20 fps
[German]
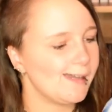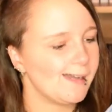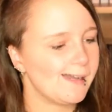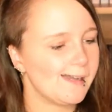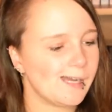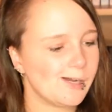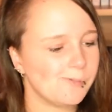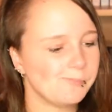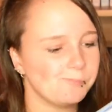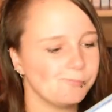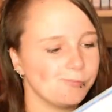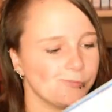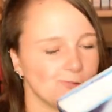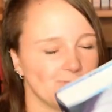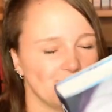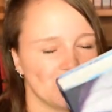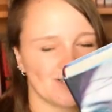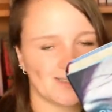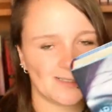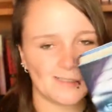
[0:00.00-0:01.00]
Ähm,
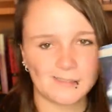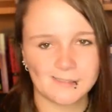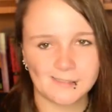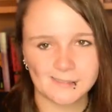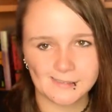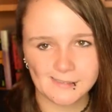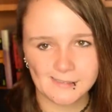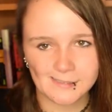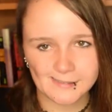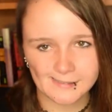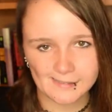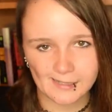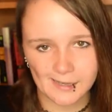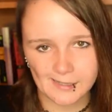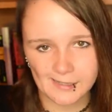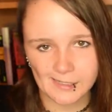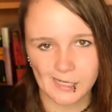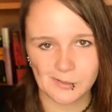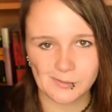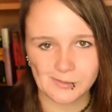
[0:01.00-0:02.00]
von dieser
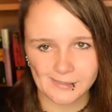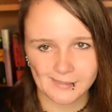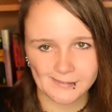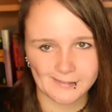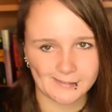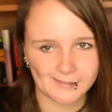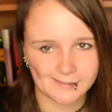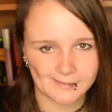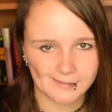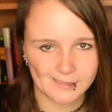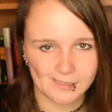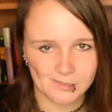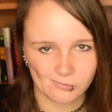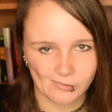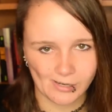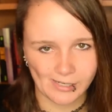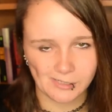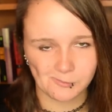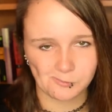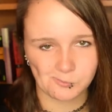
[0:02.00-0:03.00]
Reihe habe ich tatsächlich den
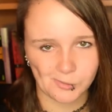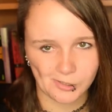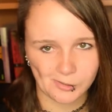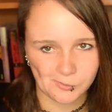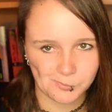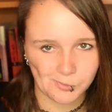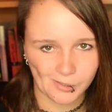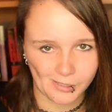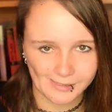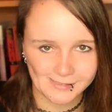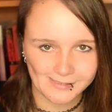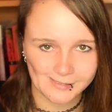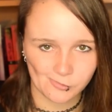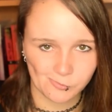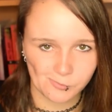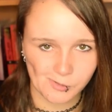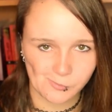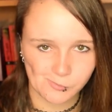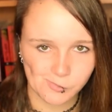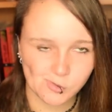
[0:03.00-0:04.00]
zweiten Band bereits
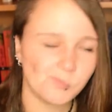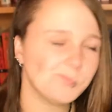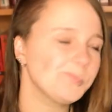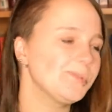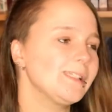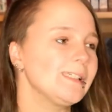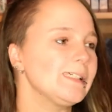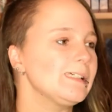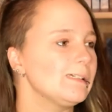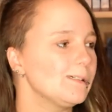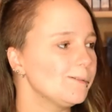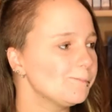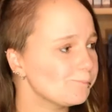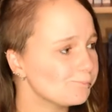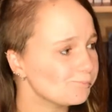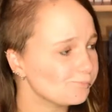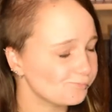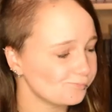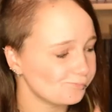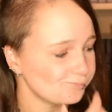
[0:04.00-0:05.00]
auf meinem Sub liegen.
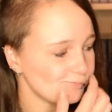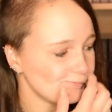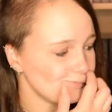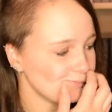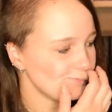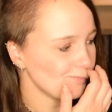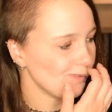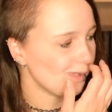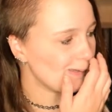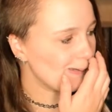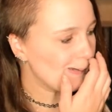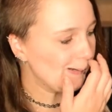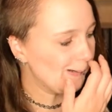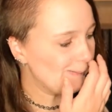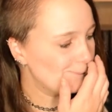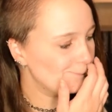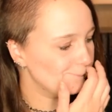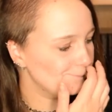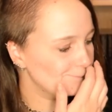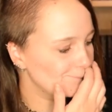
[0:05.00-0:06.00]

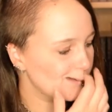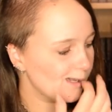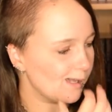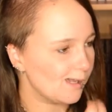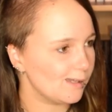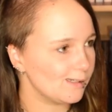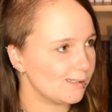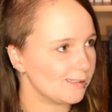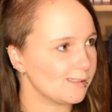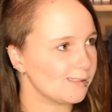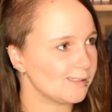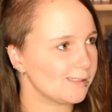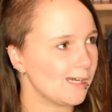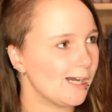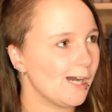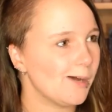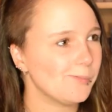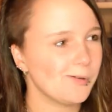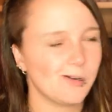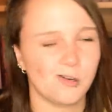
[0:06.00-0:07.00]
Ähm, ich
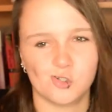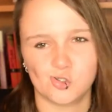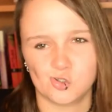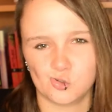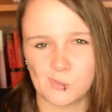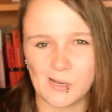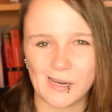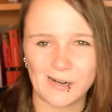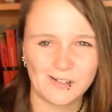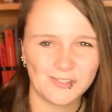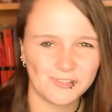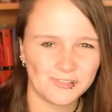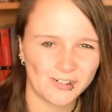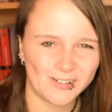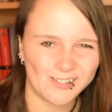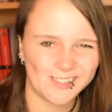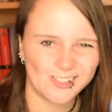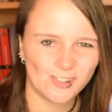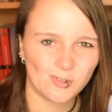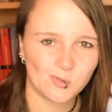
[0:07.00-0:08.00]
habe auch schon mal
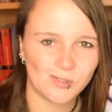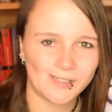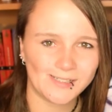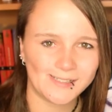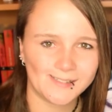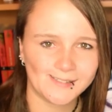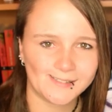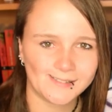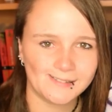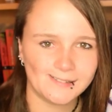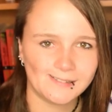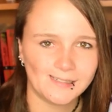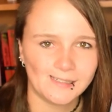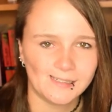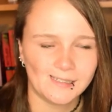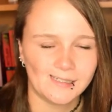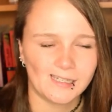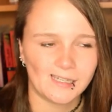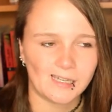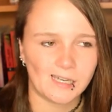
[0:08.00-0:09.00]
angefangen zu lesen,
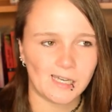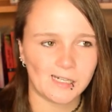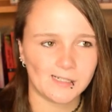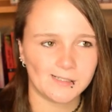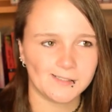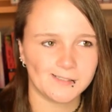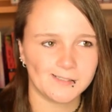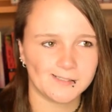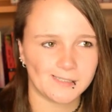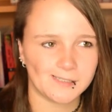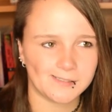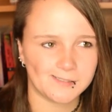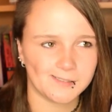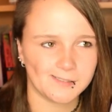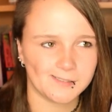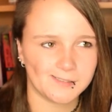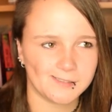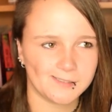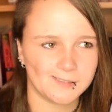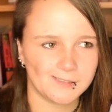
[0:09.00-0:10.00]
allerdings hatte
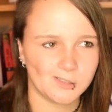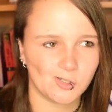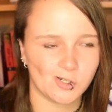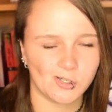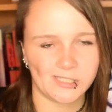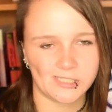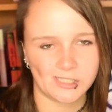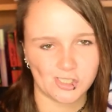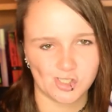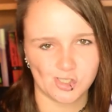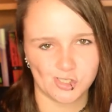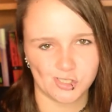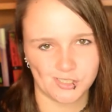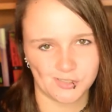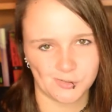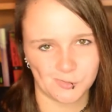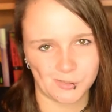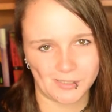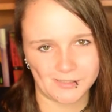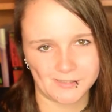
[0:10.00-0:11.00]
ich die Connection
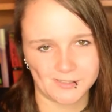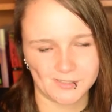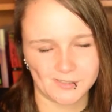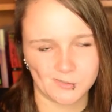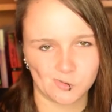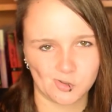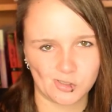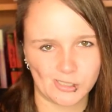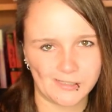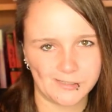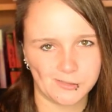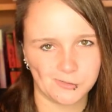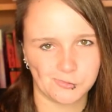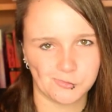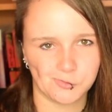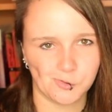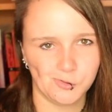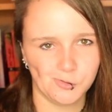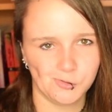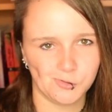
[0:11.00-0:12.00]
nicht so ganz so schnell
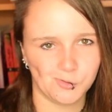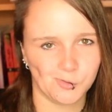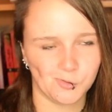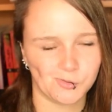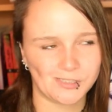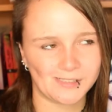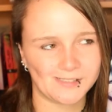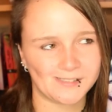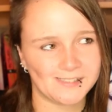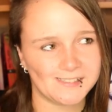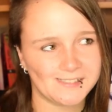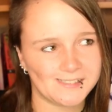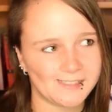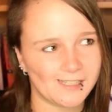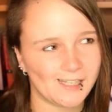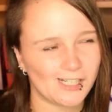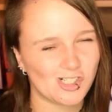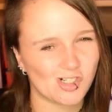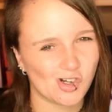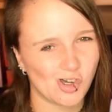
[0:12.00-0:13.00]
gefunden und es ist
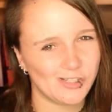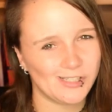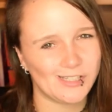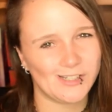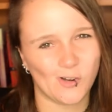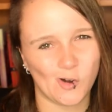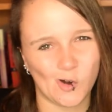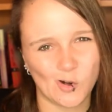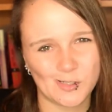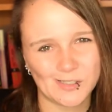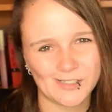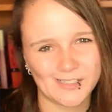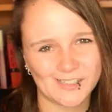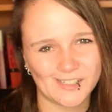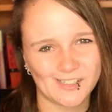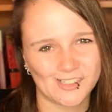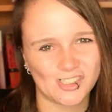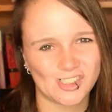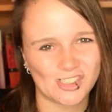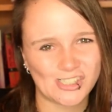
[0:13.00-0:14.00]
halt schon ein
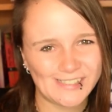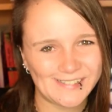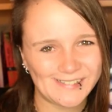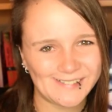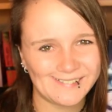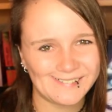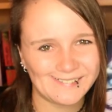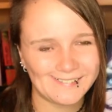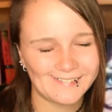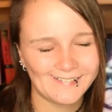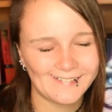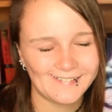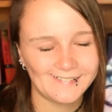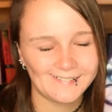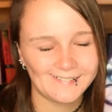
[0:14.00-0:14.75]
ordentlicher Schinken